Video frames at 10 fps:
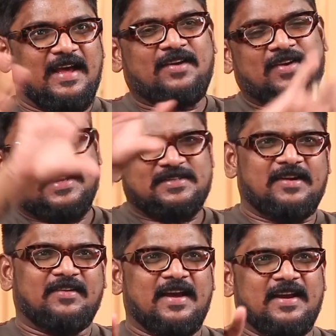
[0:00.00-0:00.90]

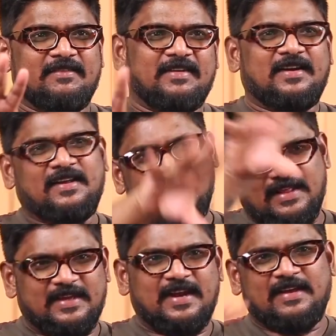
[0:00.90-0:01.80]
అరుణాచలం కానివ్వండి
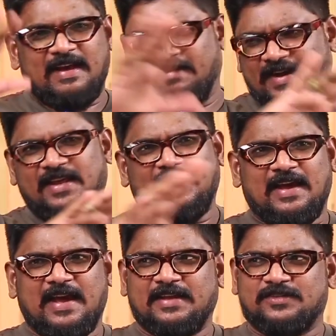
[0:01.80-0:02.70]
అది కానీ అవన్నీ
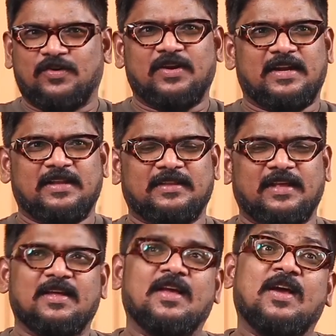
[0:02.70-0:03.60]
ఆ జోనర్
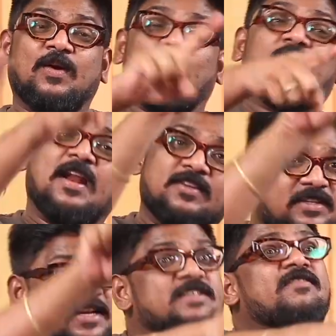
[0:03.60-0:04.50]
అంతా కొన్నాళ్ళు
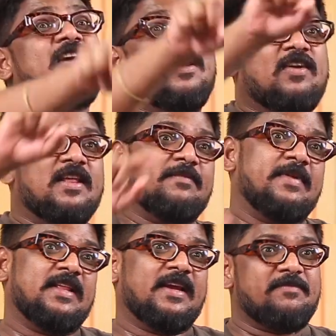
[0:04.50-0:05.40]
చిరంజీవి గారు కూడా అదే
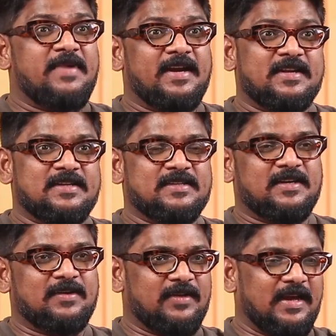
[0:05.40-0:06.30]
పెద్దరికం మెయింటైన్
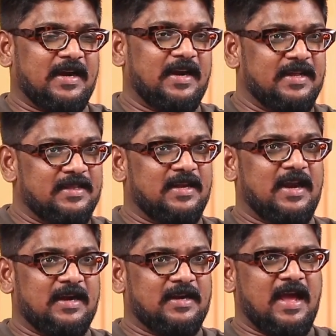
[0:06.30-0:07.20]
చేశాడు ఎక్కడ hmm. ఇంద్ర
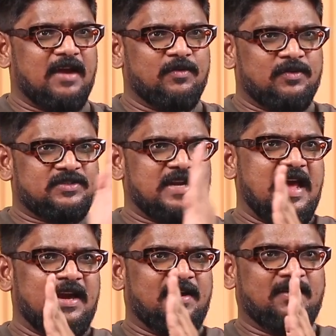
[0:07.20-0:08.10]
ఠాగూర్
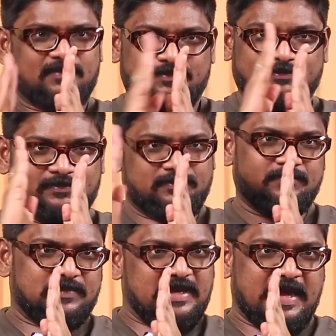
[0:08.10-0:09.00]
స్టాలిన్
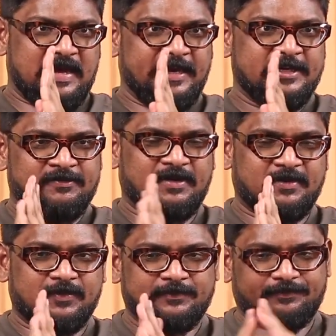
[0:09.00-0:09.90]
ఆ రేంజ్
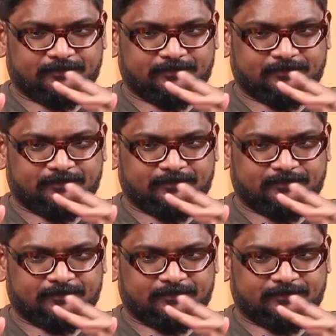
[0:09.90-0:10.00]
వరకు